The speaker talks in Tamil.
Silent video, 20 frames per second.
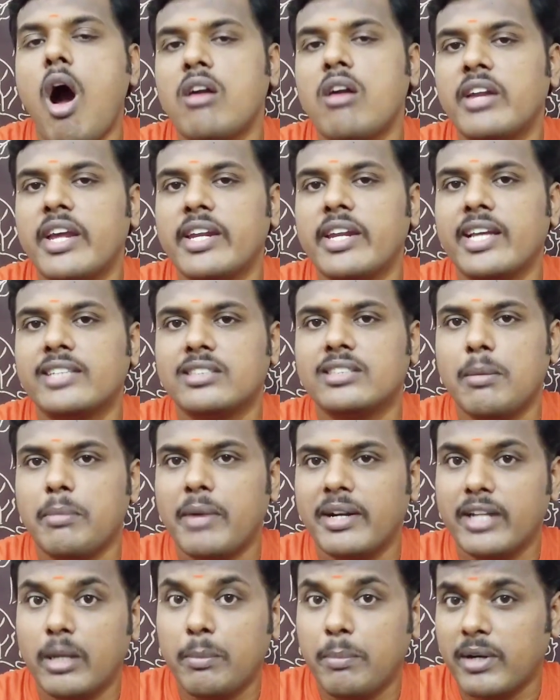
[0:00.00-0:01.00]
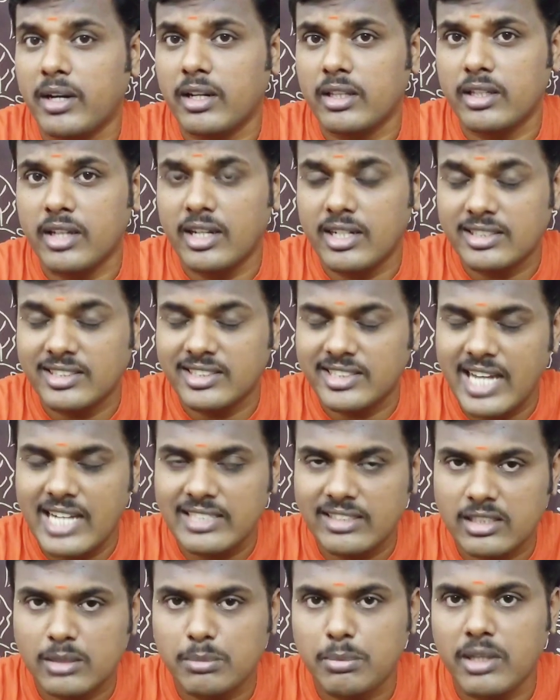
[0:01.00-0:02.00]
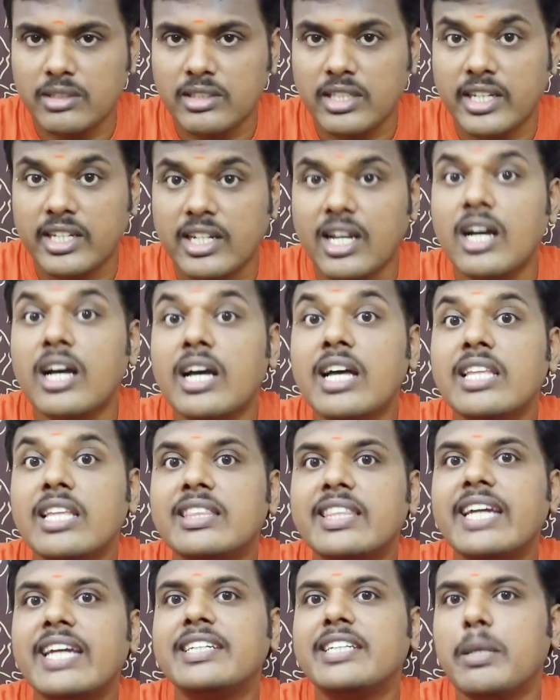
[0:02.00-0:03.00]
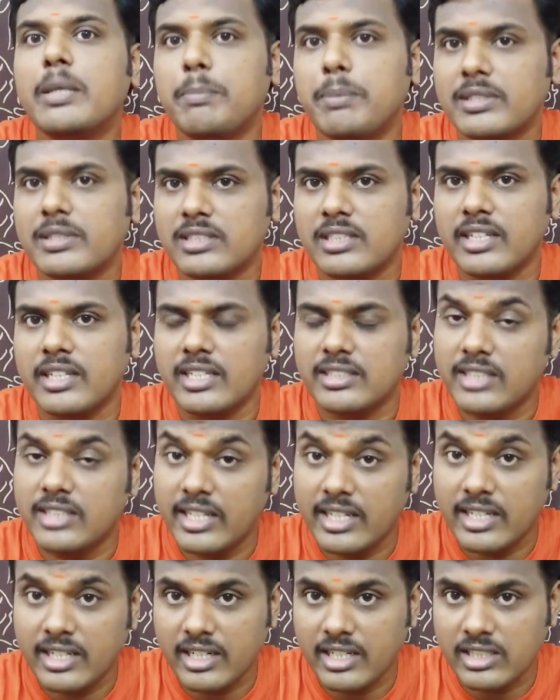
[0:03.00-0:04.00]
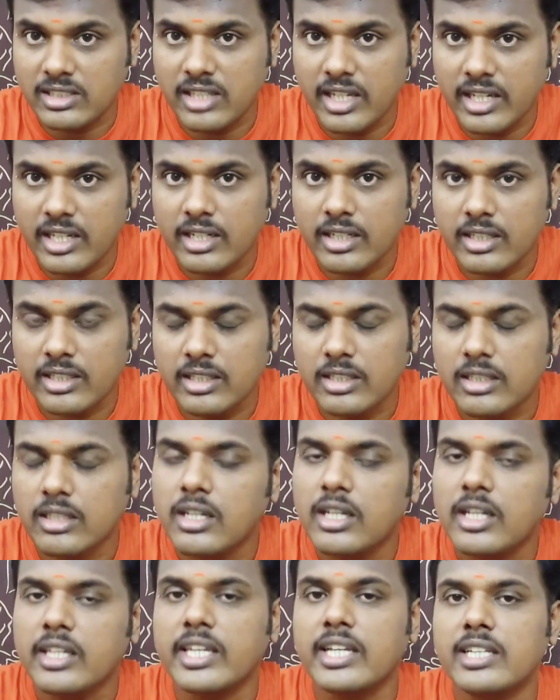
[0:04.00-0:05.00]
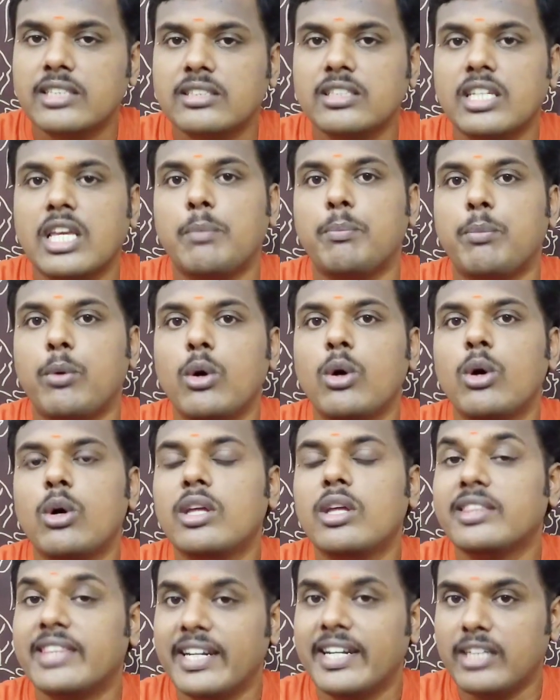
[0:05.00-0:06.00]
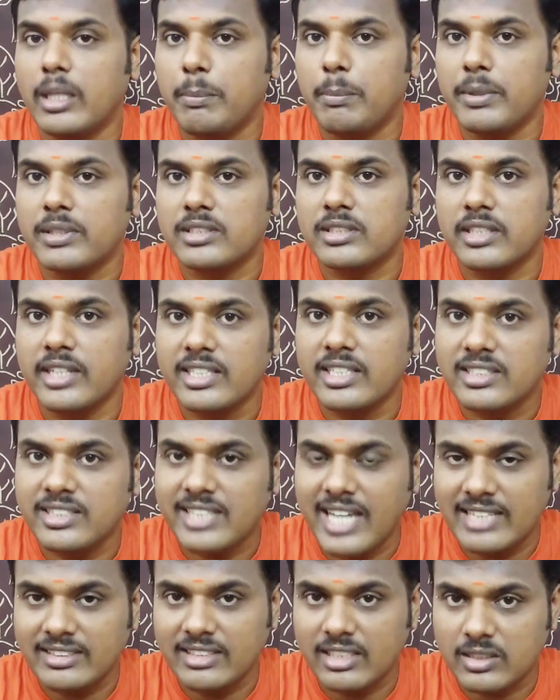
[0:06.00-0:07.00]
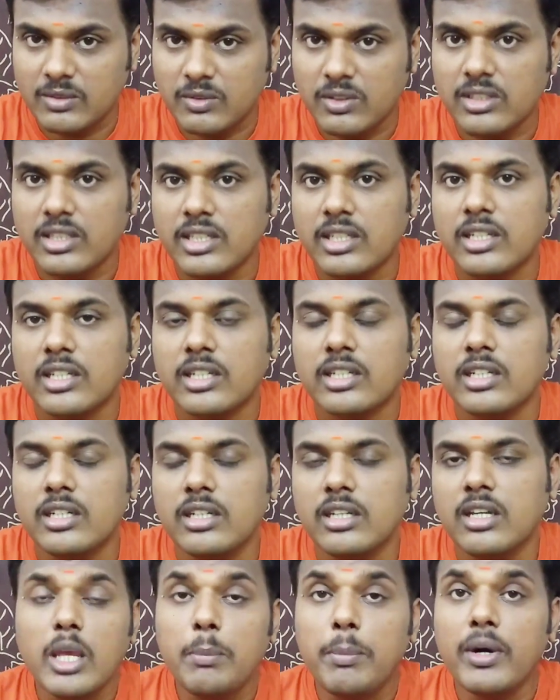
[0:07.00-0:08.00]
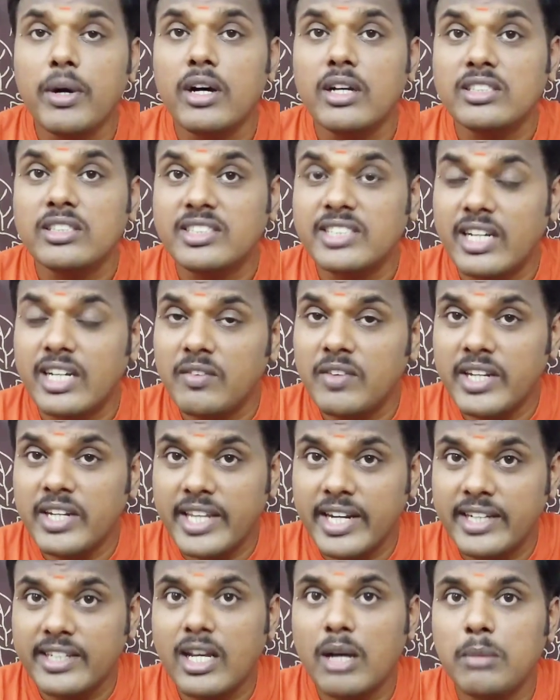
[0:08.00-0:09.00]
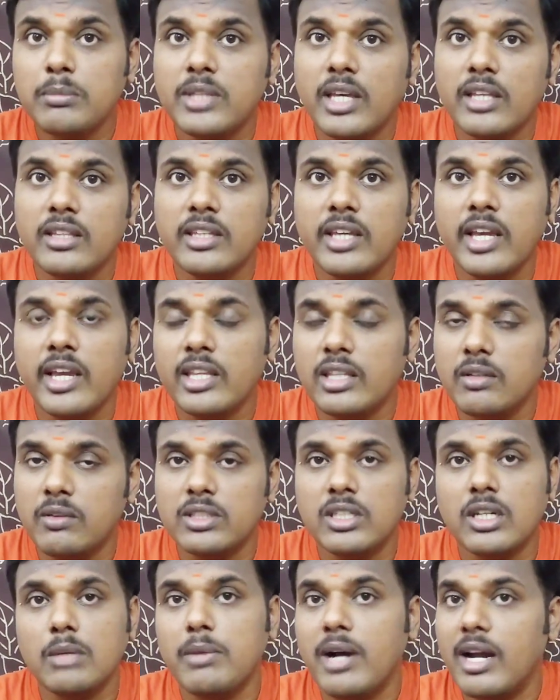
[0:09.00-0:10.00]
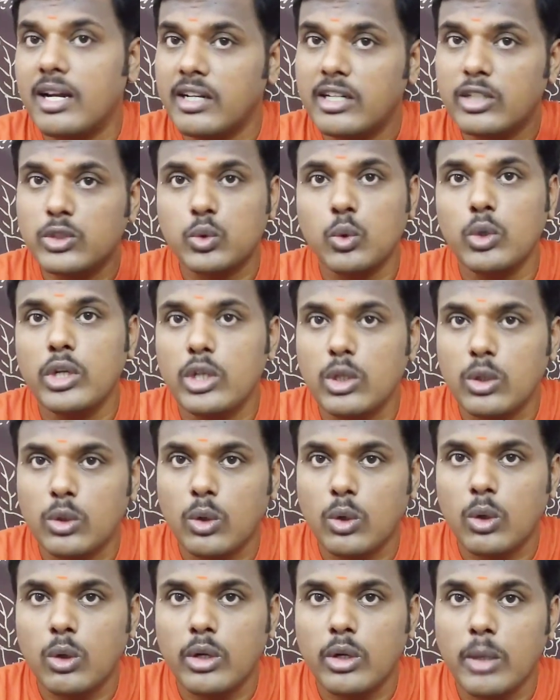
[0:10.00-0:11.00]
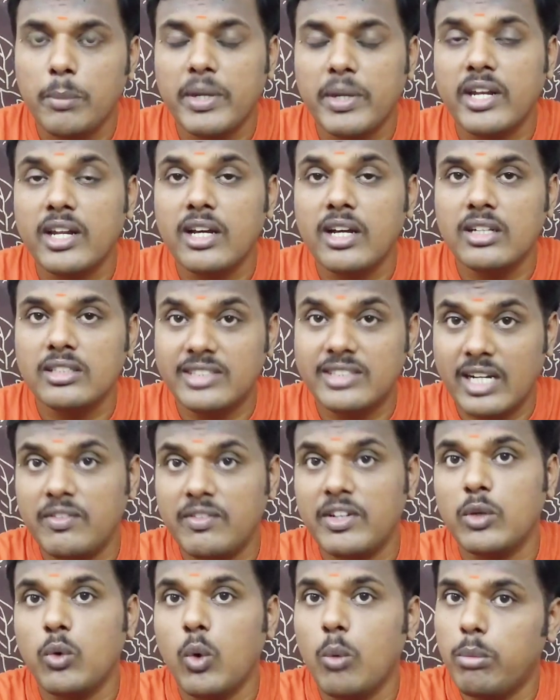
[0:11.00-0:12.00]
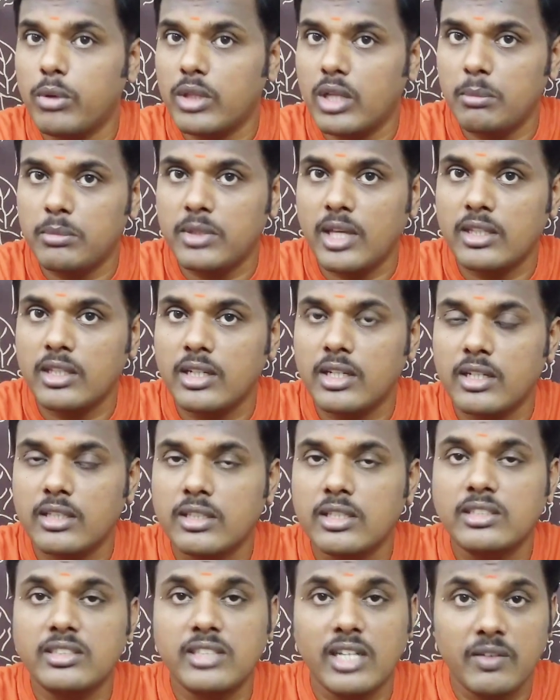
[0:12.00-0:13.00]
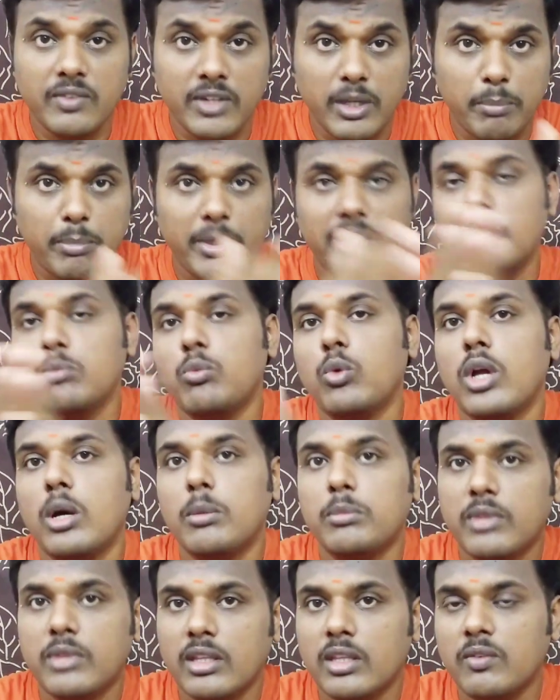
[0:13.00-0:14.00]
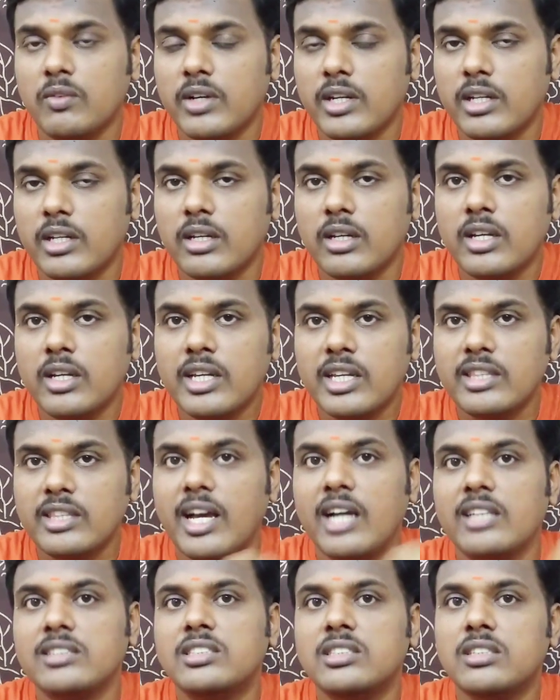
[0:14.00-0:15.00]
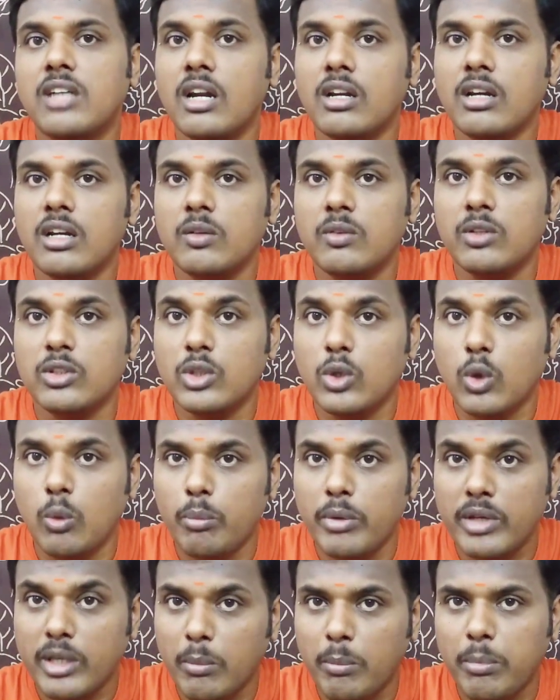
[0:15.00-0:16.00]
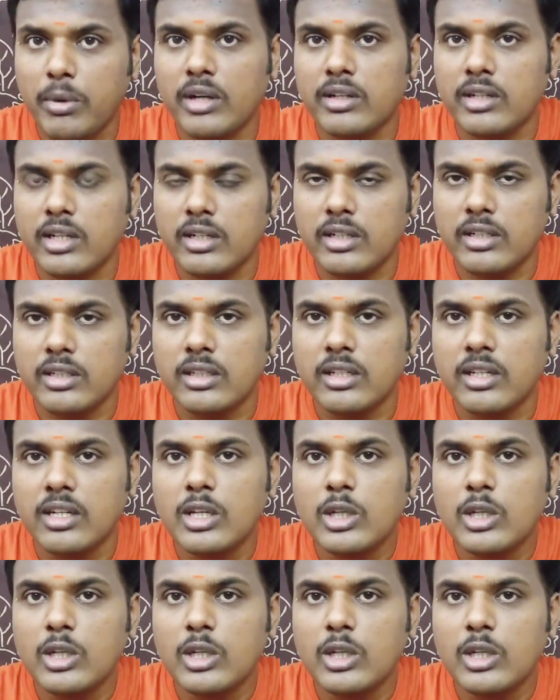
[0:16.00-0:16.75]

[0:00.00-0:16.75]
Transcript: ஆன்லைன் எக்ஸாம் கண்டக்ட் பண்றதுக்கான சான்சஸ் பாத்தீங்கன்னா தேர்ட்டி பெர்சன்டேஜா இன்க்ரீஸ் ஆகிருக்கு எஸ் இப்போ தேர்ட்டி பர்சன்டேஜ் சான்சஸ் வந்து இருக்கு இப்ப ஜனவரி எட்டாம் தேதியே இது வந்து நம்ம ஆல்ரெடி சொல்லியிருந்தோம் எப்படின்னா ஜனவரி ஒன்பதாம் தேதியில இருந்து ஜனவரி பதிமூணாம் தேதி வர இந்த அஞ்சு நாட்கள் வந்து ரொம்ப இம்பார்ட்டன்ட்